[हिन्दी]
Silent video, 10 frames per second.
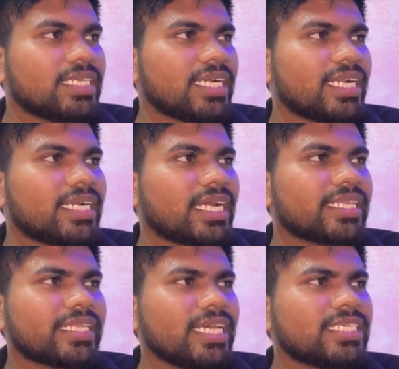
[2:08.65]
जनरेट कर
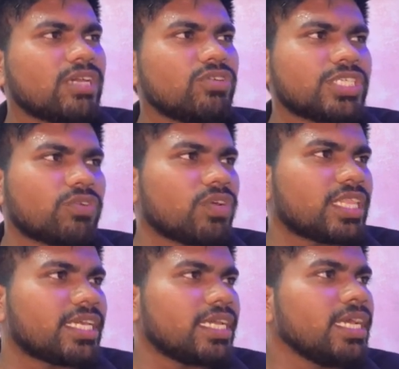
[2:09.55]
देता है इसकी कोई
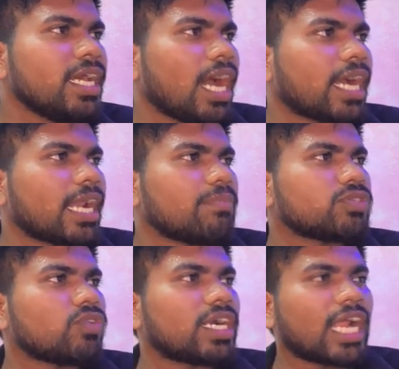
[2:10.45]
ज़रूरत नहीं है अगर आप
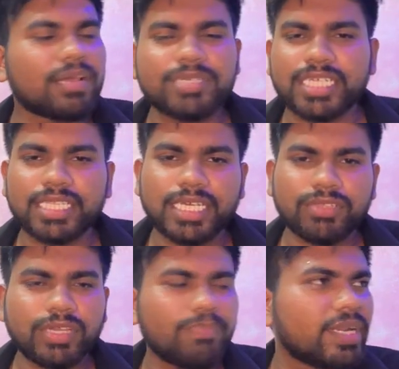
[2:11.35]
इसको हटाना भी चाहते हैं तो ये